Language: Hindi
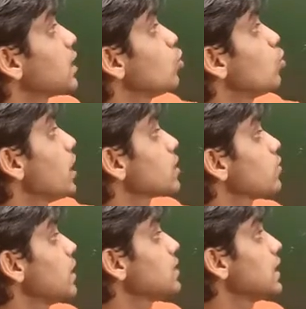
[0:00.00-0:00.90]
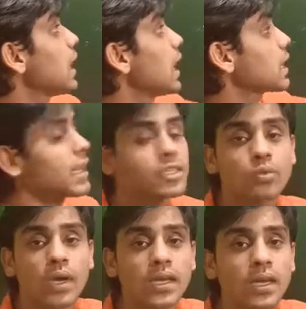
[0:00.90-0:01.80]
क्यू का एक्स वाई चाहे आर का एक्स वाई
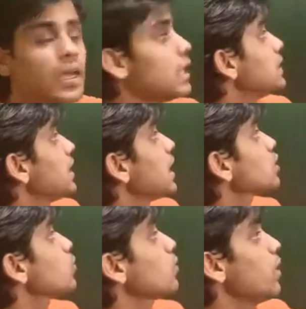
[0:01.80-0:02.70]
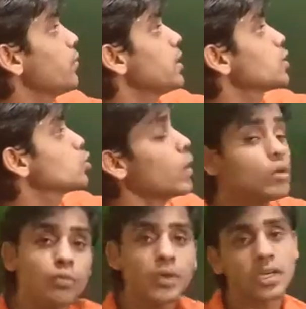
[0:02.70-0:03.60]
ये एक्स वन वाई वन एक्स टू वाई टू
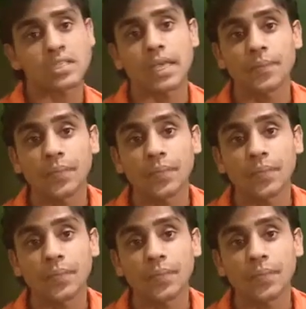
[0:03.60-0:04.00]
फिक्स है